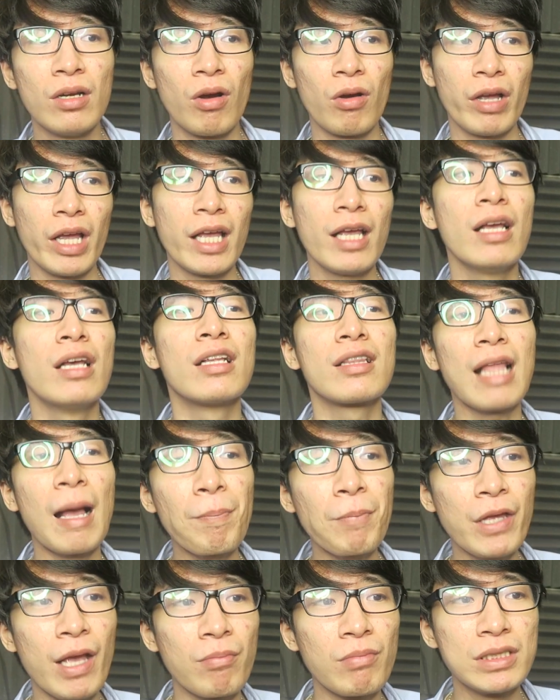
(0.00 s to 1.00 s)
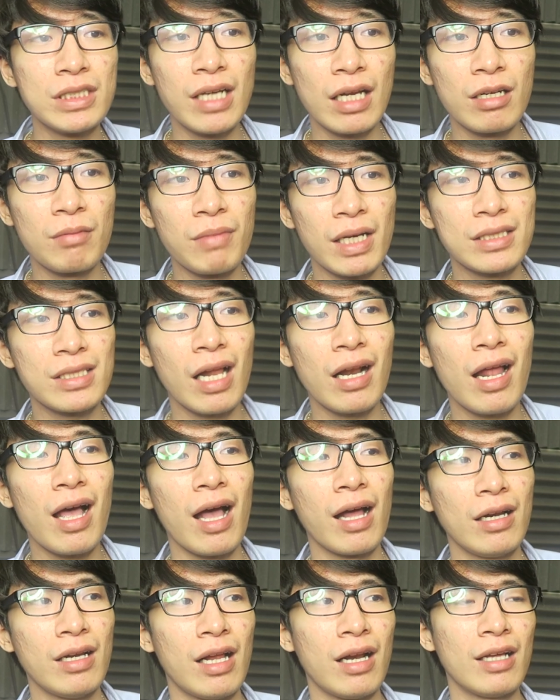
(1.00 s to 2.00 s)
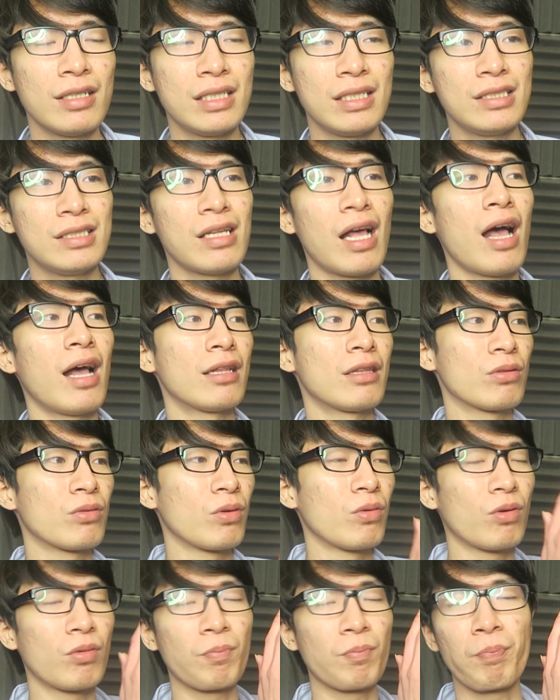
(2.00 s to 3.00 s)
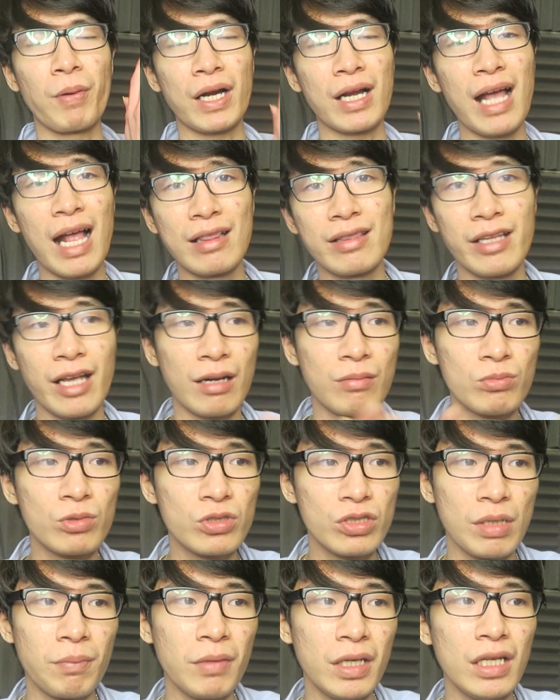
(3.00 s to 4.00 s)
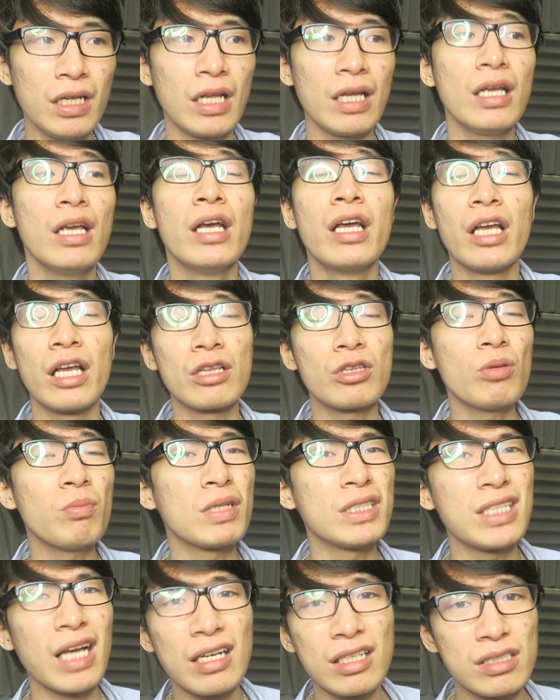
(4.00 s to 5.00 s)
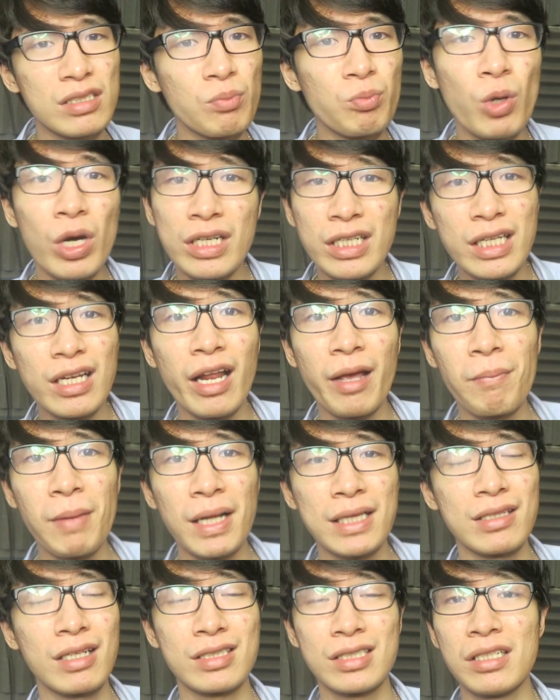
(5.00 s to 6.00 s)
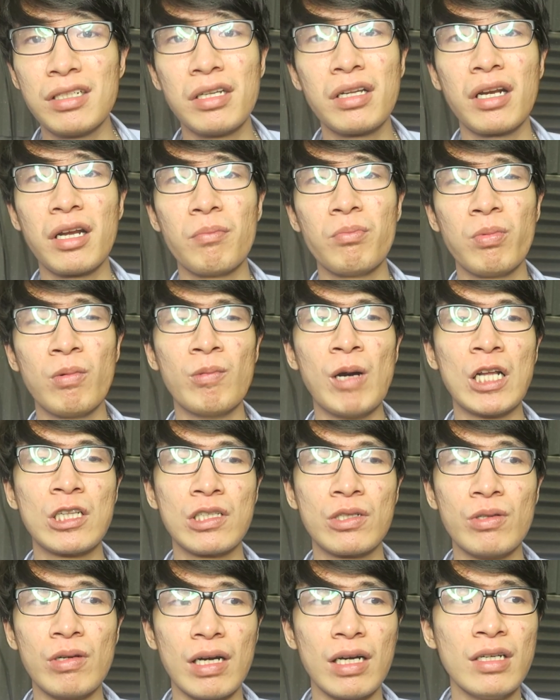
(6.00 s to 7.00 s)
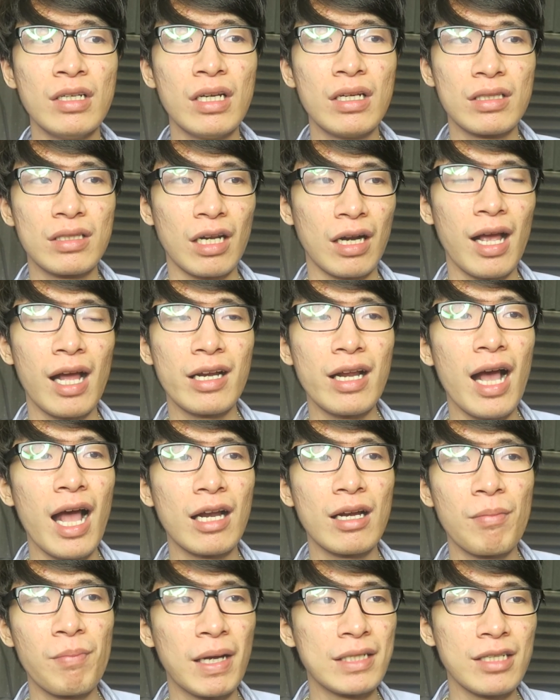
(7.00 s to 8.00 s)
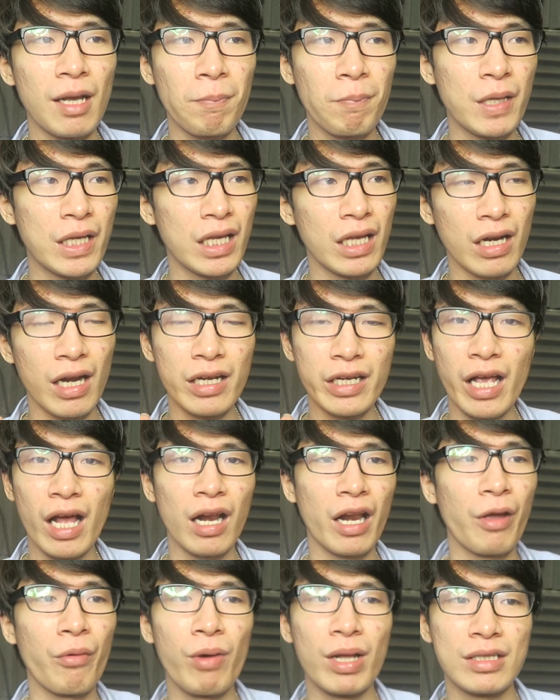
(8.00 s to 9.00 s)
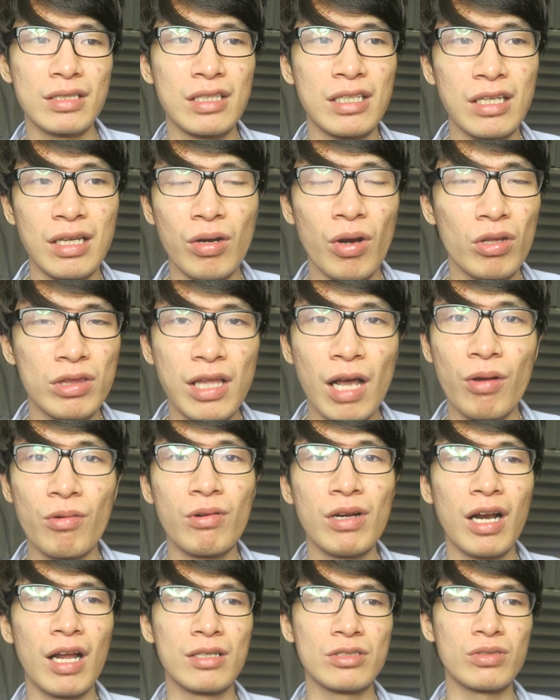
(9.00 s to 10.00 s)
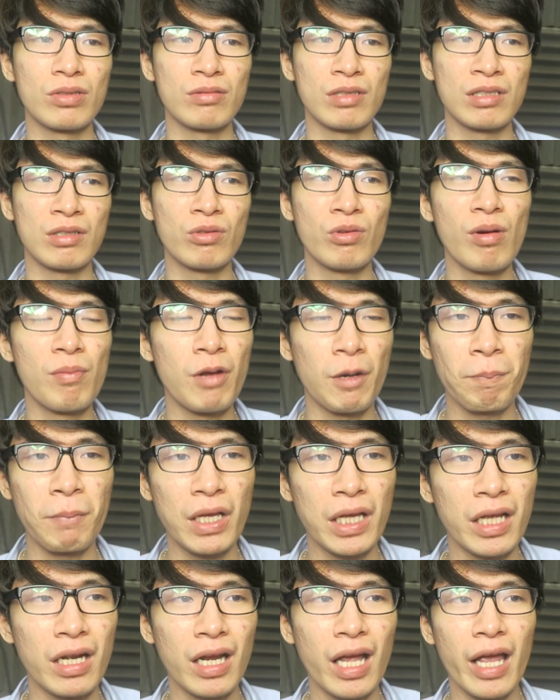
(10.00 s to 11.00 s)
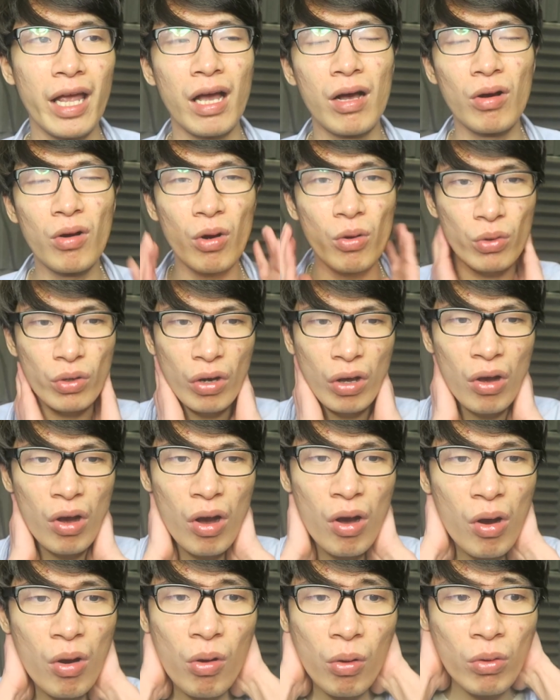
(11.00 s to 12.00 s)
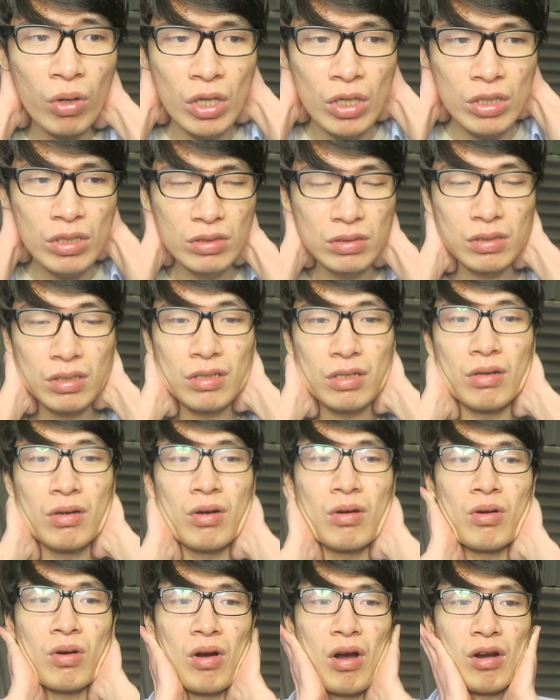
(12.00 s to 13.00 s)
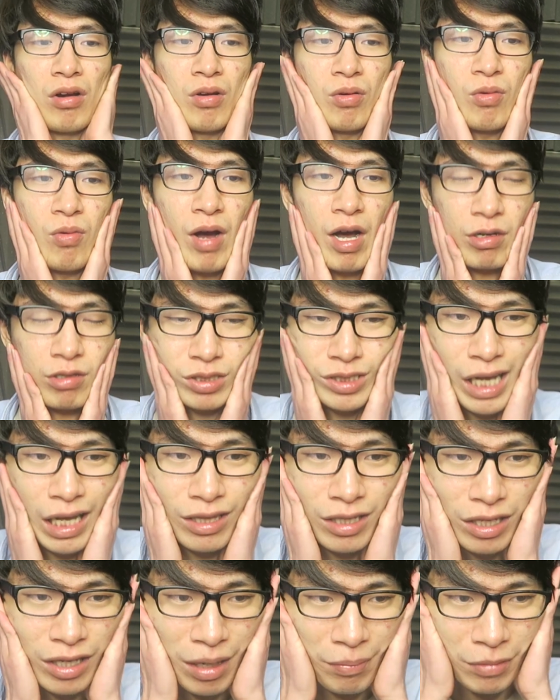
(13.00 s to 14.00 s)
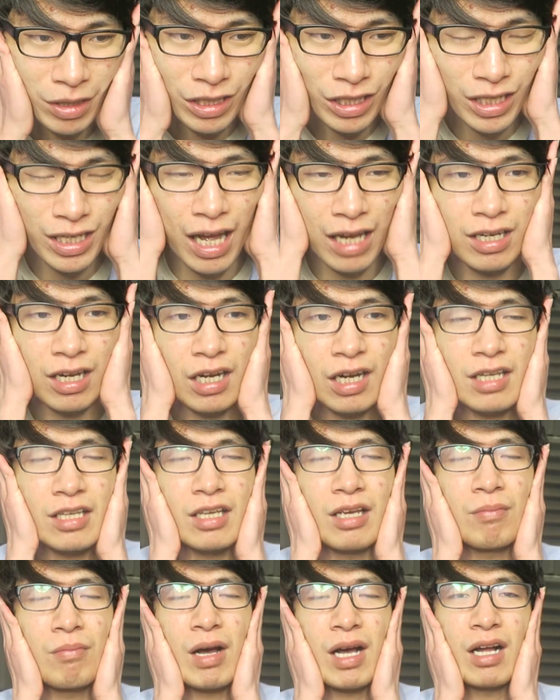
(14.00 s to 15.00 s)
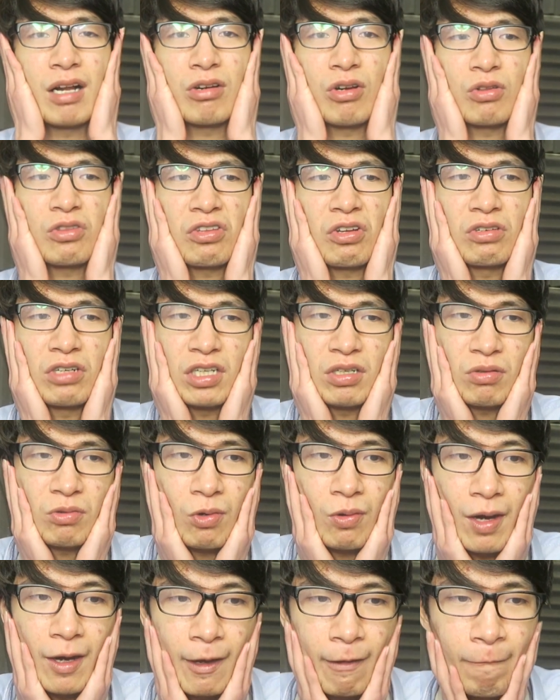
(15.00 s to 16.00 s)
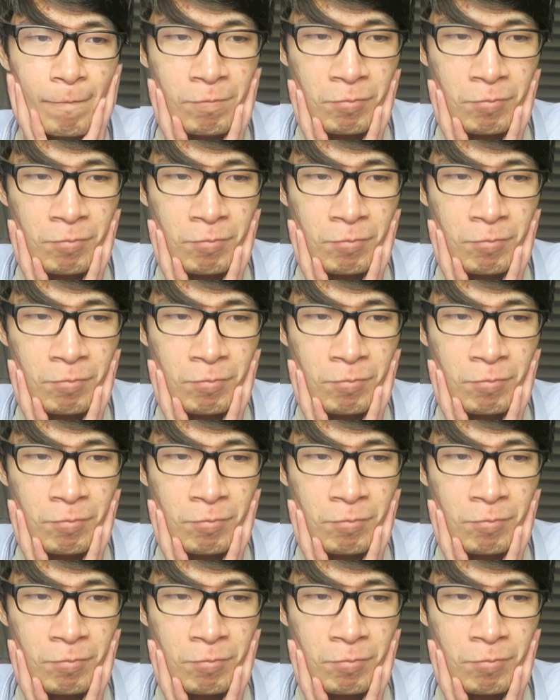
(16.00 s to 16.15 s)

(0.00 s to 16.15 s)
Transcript: Oke, tapi yang menjadi masalah adalah di saat pergantian musim ini itu menjadi sebuah dilema tersendiri buat gue. Terkadang ada banyak pikiran yang lewat di otak gue langsung gue berpikir kayak oh no, No, kalau gue harus ganti game ini nggak ada lagi yang bakal nontonin gue.